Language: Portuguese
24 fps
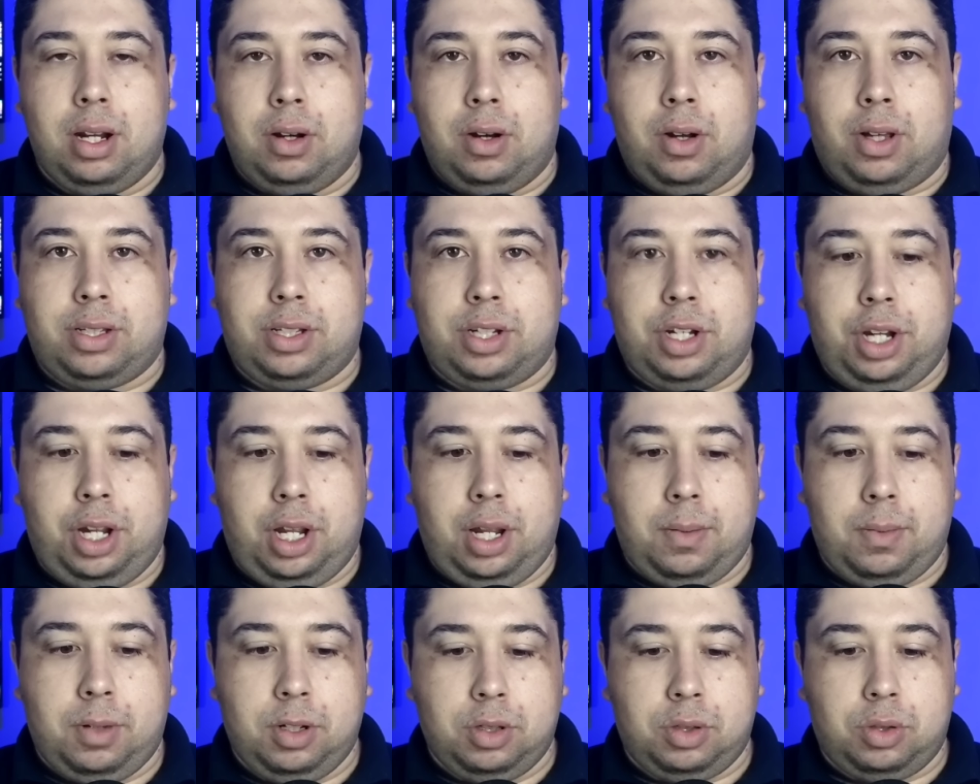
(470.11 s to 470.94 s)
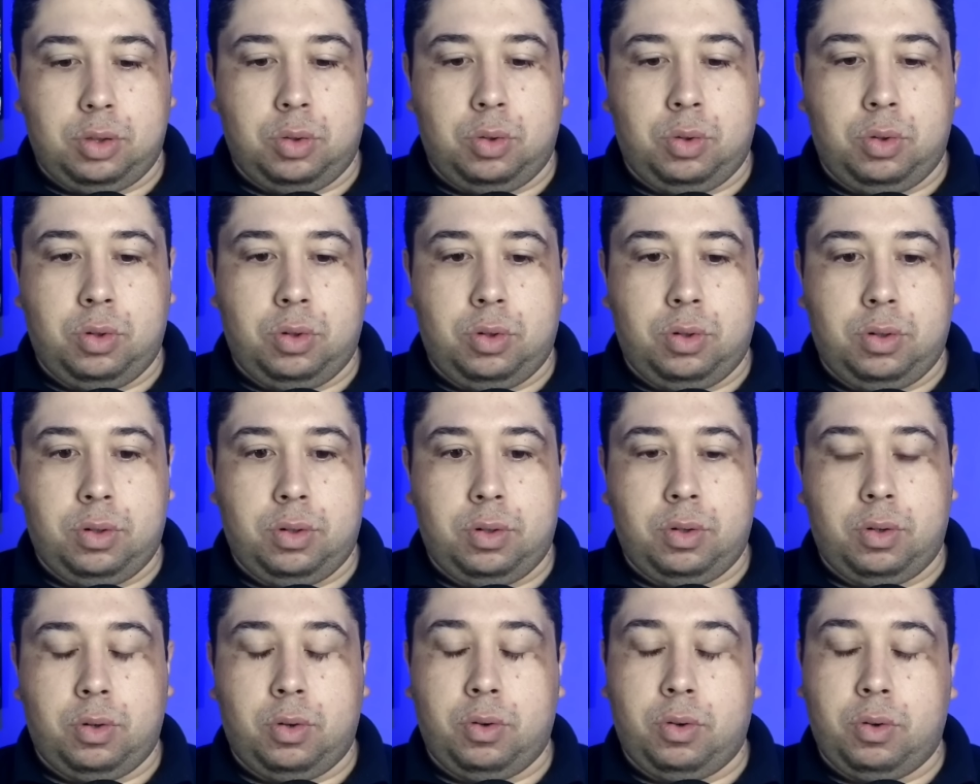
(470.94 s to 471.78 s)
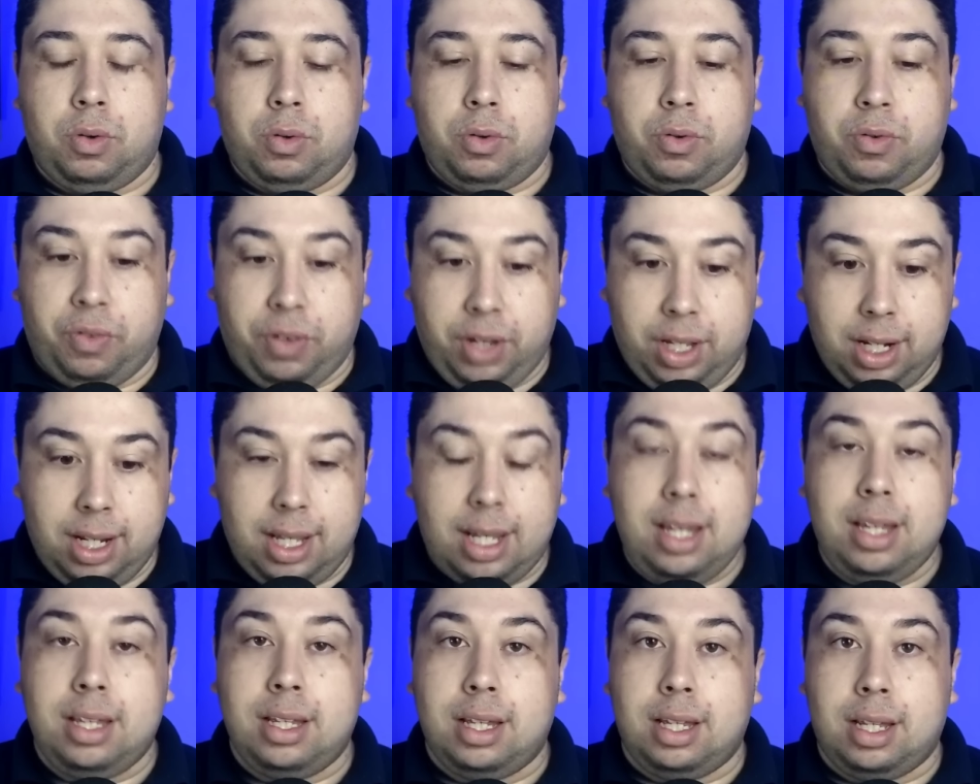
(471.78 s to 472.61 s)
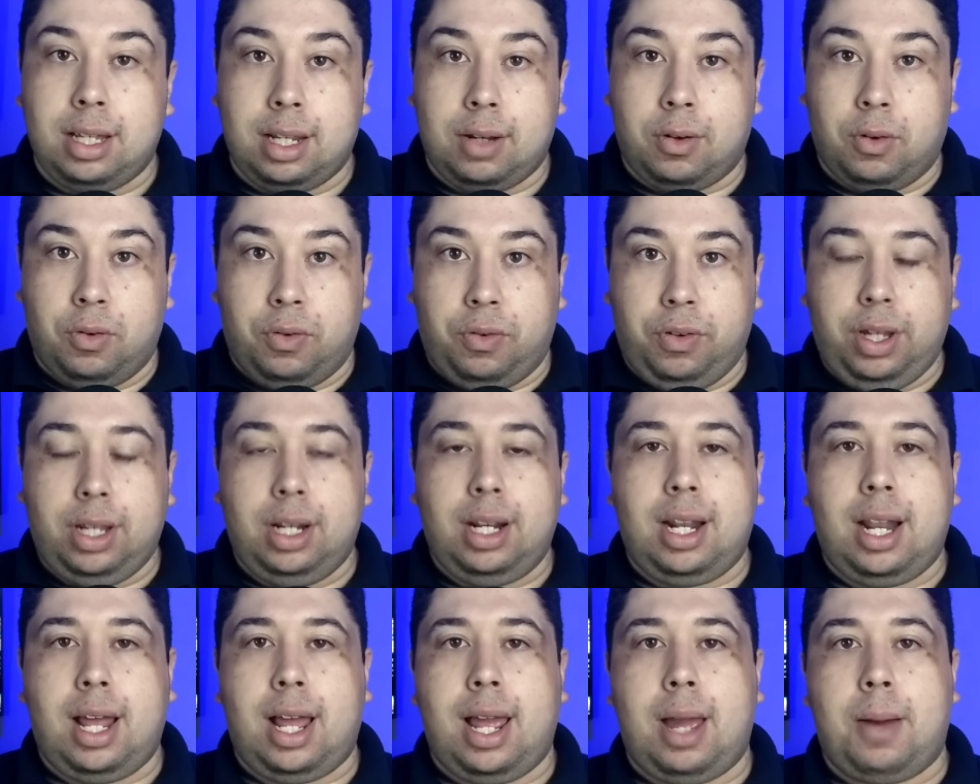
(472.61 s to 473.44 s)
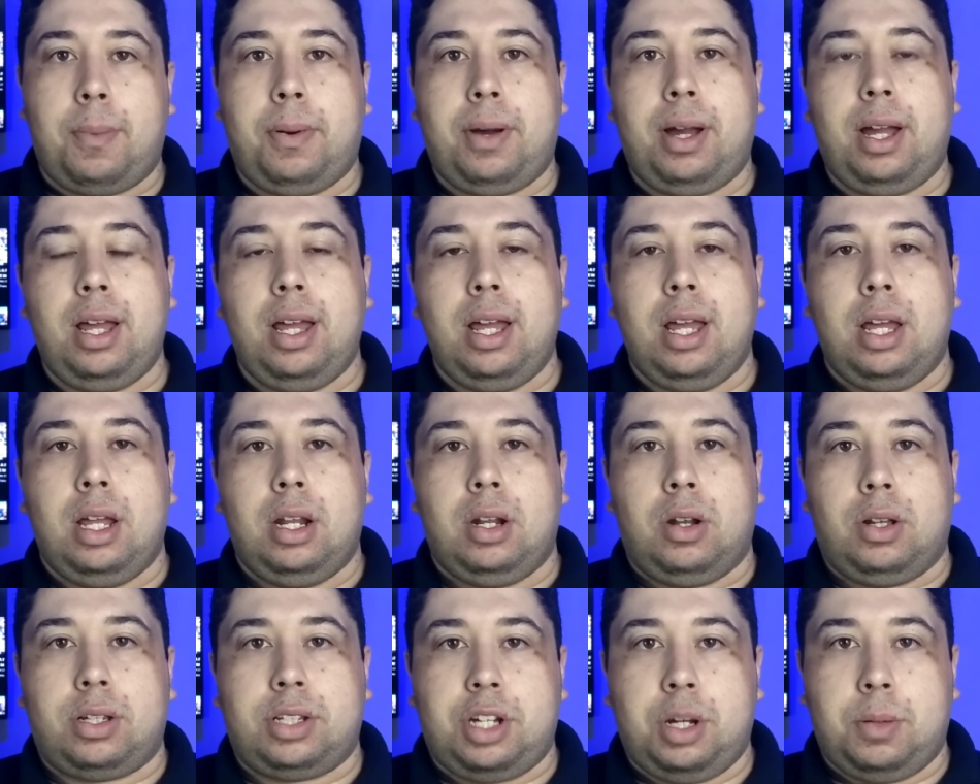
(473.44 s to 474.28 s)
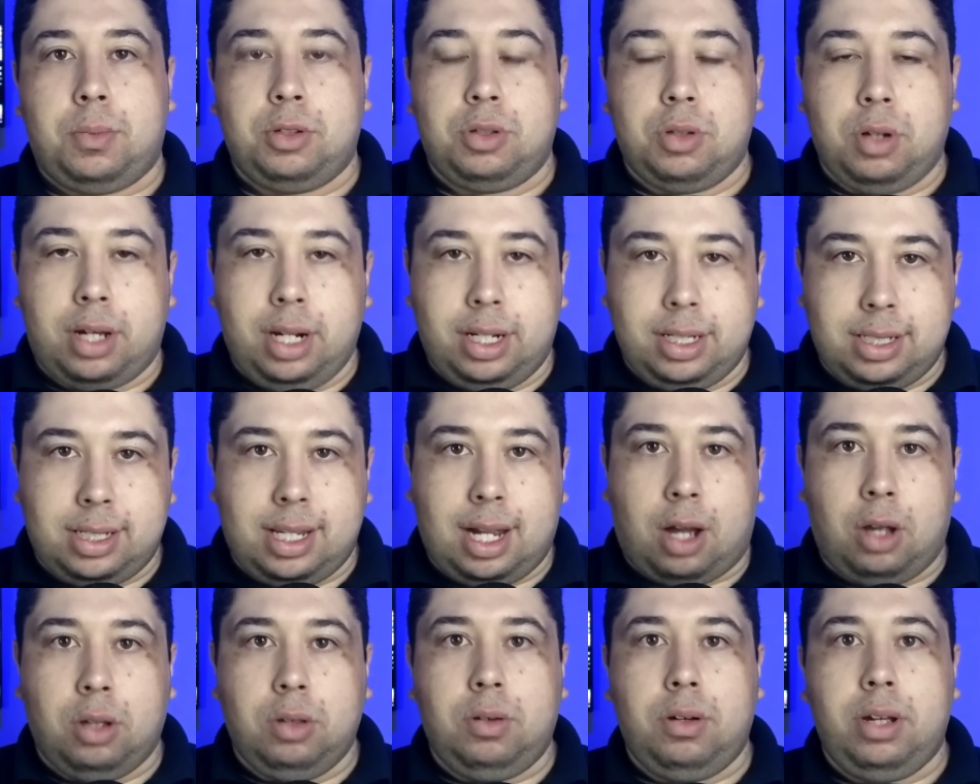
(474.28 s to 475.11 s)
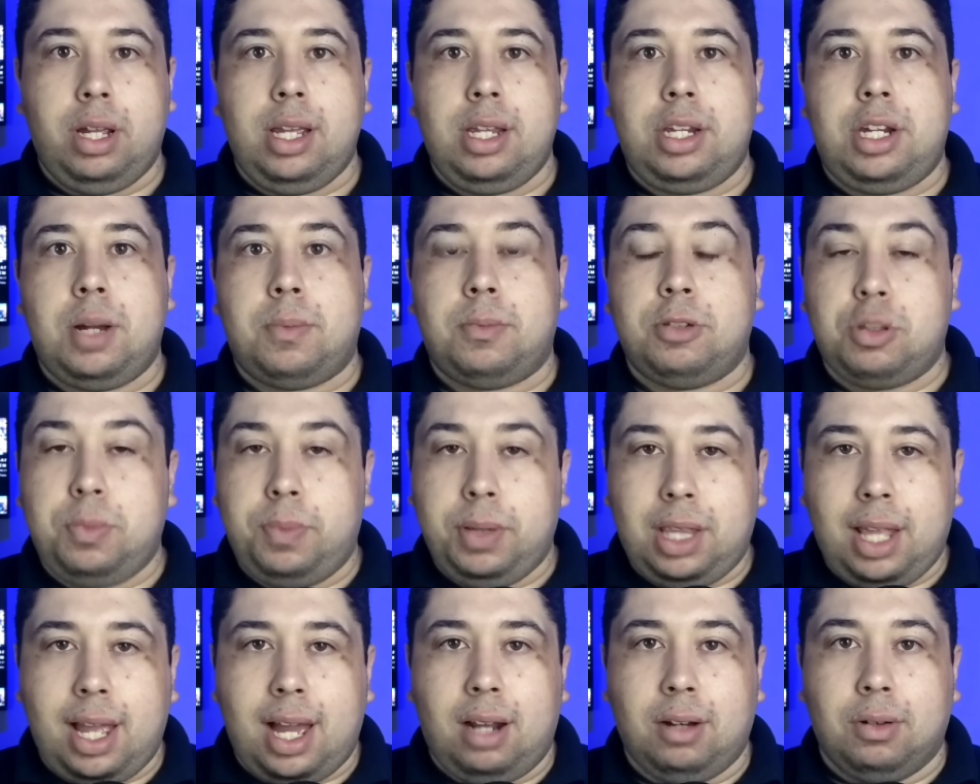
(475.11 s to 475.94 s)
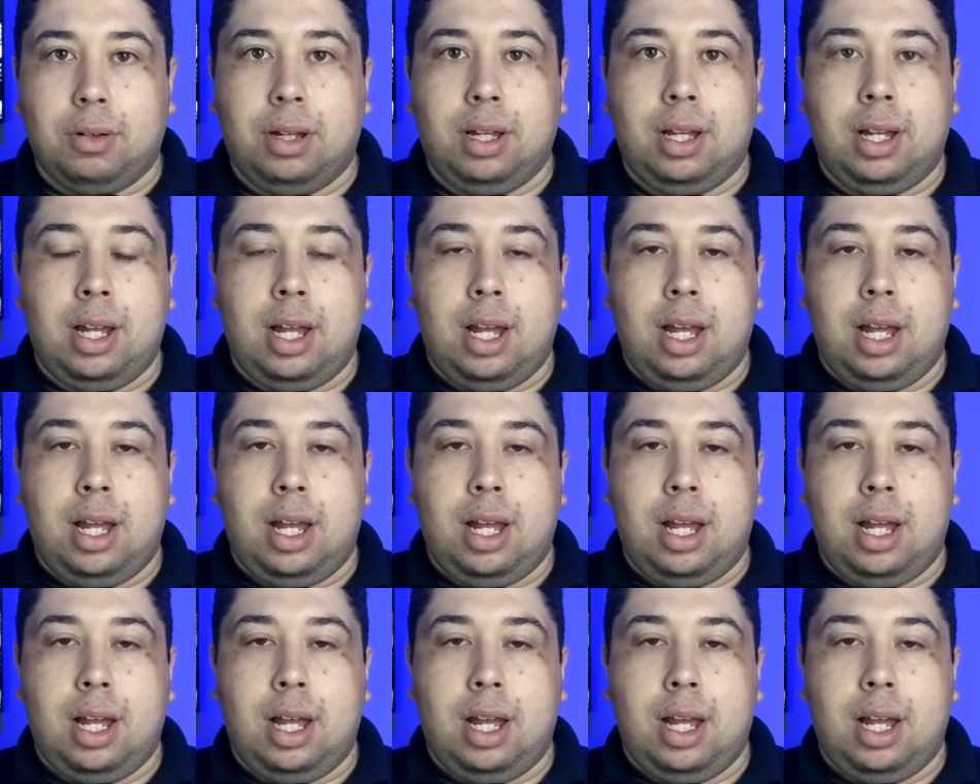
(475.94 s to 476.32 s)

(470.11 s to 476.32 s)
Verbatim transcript: Nós tínhamos o, o Vina, o Vina na época, nós tínhamos o Cristaldo e tínhamos o Bitelo.